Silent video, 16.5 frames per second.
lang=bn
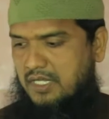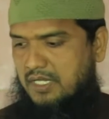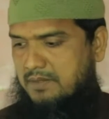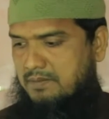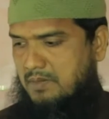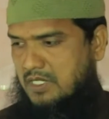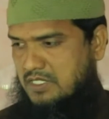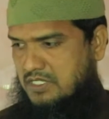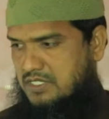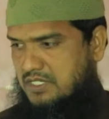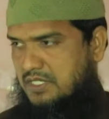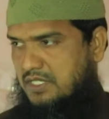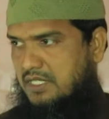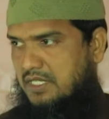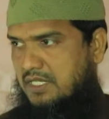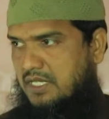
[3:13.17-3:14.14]
এই
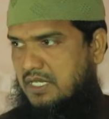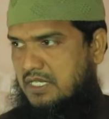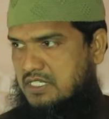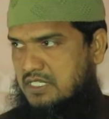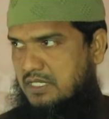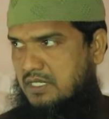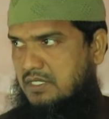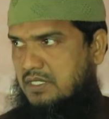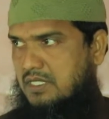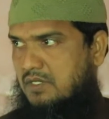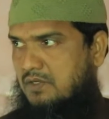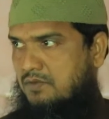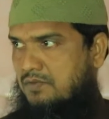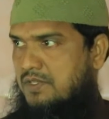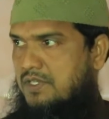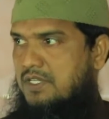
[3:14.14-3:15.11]
মসজিদে আসার
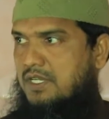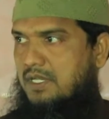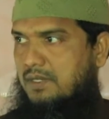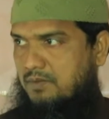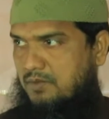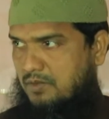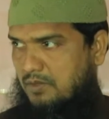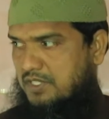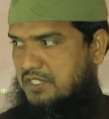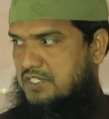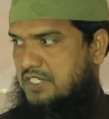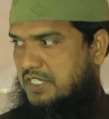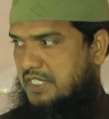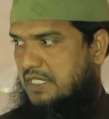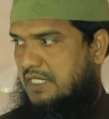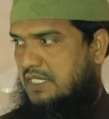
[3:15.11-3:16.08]
তাও ফিক লাভ করেছি